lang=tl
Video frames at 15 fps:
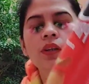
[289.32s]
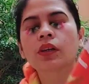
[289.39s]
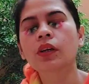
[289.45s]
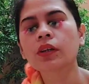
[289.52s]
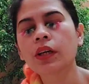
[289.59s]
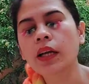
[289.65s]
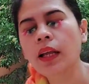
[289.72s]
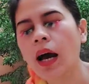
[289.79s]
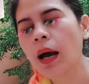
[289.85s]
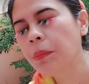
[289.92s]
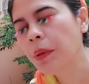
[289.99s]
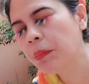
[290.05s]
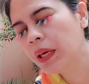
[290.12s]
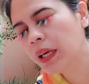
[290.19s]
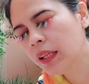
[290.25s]
oh, yan ha.
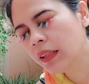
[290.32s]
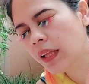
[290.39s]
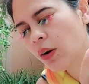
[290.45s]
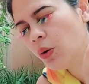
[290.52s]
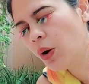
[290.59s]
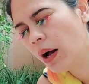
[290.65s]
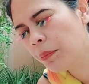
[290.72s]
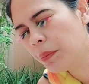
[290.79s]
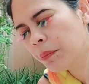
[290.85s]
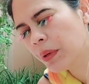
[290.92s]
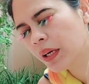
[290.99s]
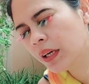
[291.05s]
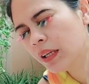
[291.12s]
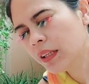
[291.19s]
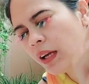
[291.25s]
Pipikit ako ha.
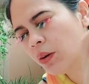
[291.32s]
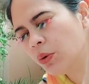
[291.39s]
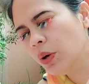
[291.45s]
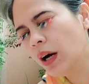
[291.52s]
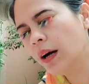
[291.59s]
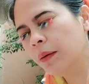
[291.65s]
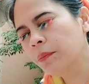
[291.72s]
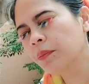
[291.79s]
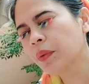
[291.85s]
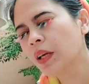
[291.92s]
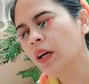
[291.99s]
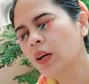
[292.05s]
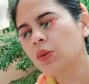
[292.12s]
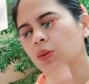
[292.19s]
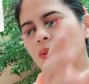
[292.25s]
Pipikit ako ha.
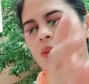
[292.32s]
Kung